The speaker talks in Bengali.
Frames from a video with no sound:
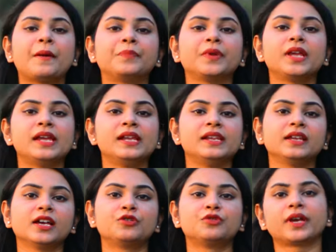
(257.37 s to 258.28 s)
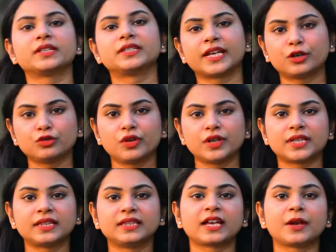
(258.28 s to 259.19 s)
আপনি ইন্ডিয়া ঢুকে যে কোনো
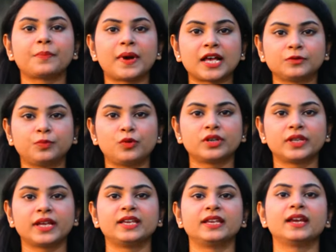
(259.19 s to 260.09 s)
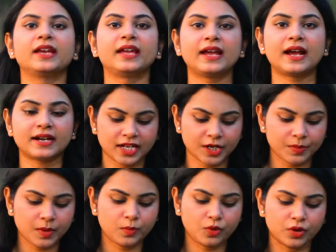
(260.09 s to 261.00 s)
স্থান থেকে পাসপোর্ট দেখিয়ে এয়ারটেল
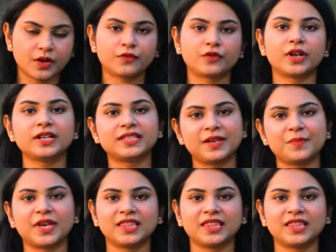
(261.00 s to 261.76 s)
বা ভোডাফোনের সিম